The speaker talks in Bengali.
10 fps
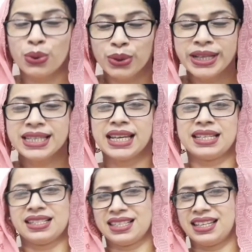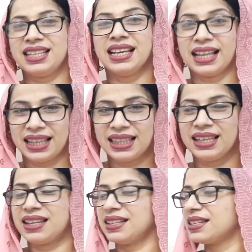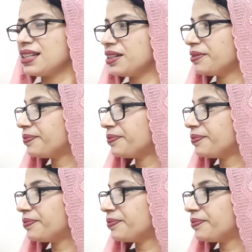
রয়েছে যেটি তিনি দেখেছেন